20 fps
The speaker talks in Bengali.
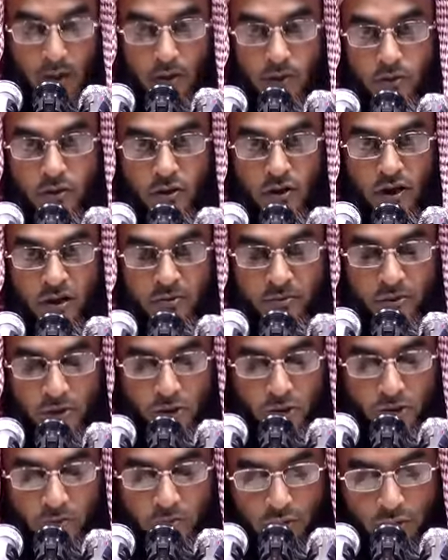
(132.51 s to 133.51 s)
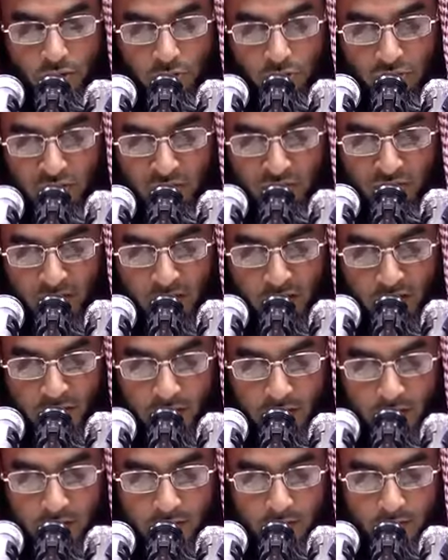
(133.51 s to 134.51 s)
আলোচনার বিষয়বস্তু
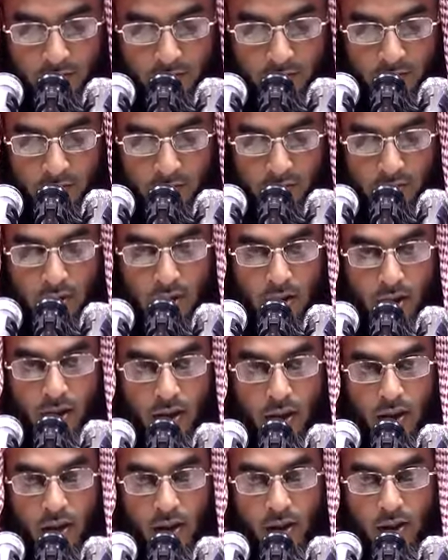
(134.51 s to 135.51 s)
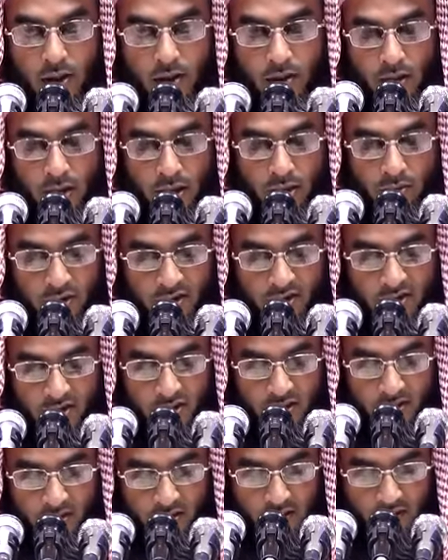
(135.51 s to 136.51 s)
আমাদের আল আকিদ আল
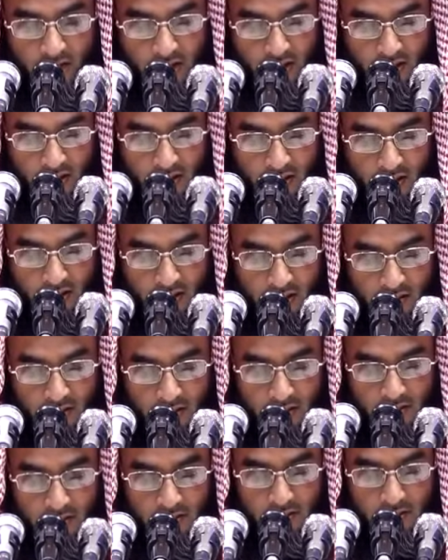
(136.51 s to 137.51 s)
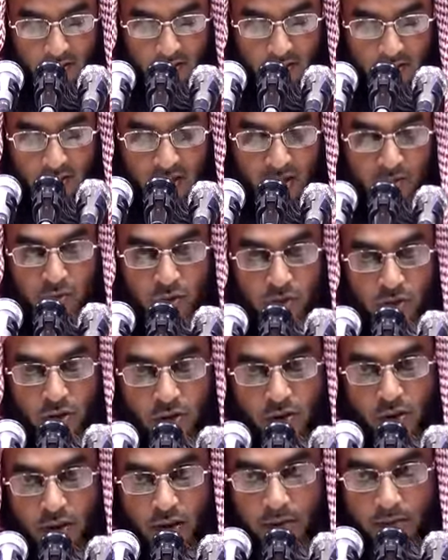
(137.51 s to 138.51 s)
ওয়াসেতিয়া নামক
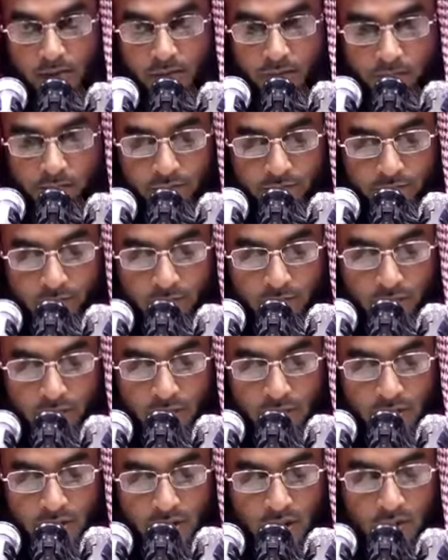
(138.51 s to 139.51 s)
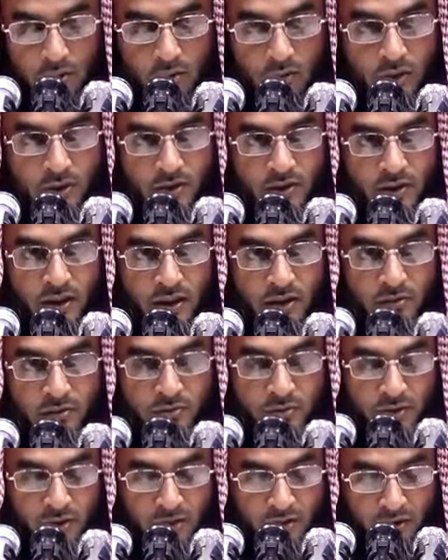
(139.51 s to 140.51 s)
কিতাব শেখুল ইসলাম
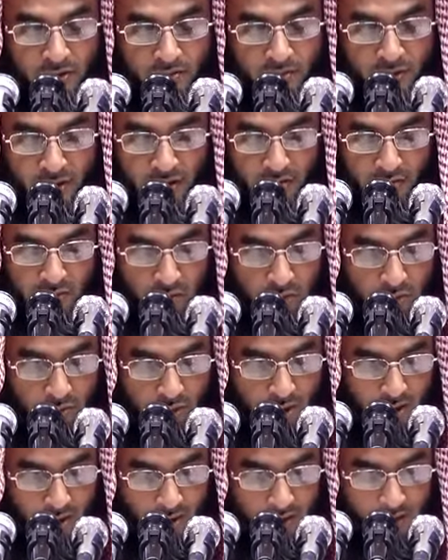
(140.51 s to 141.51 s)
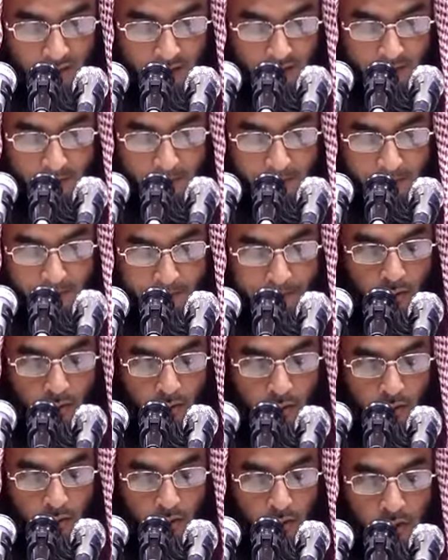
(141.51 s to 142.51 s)
ইবনে তাইমা রহমতুল্লাহ আলের
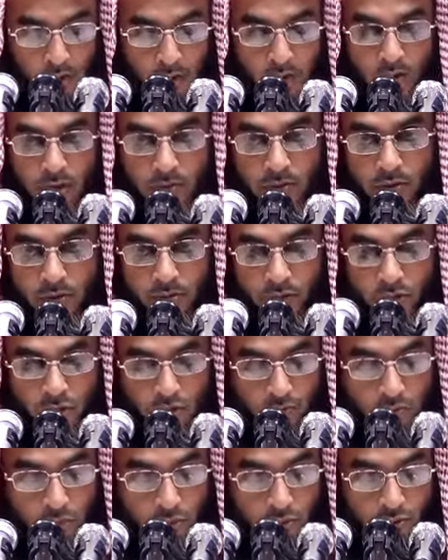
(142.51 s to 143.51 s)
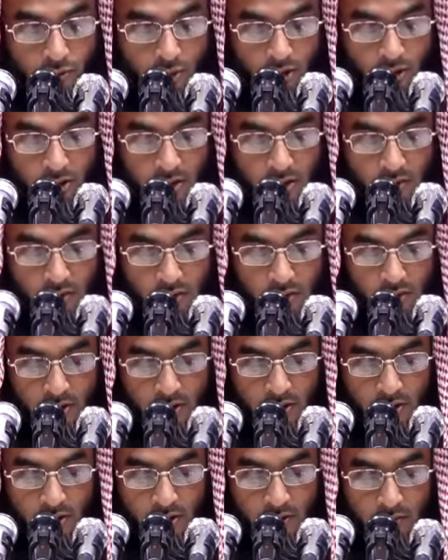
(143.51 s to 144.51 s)
এই কিতাবের বিষয়বস্তু আজকে
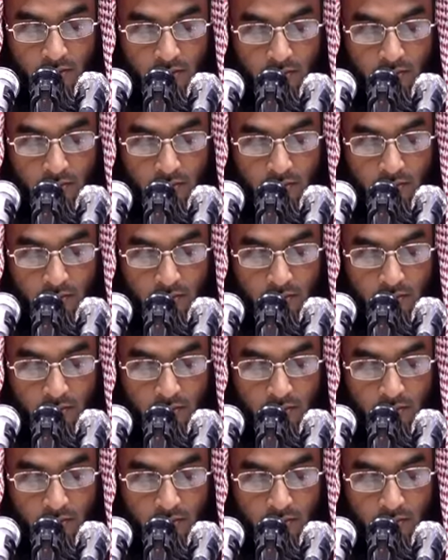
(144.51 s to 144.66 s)
হচ্ছে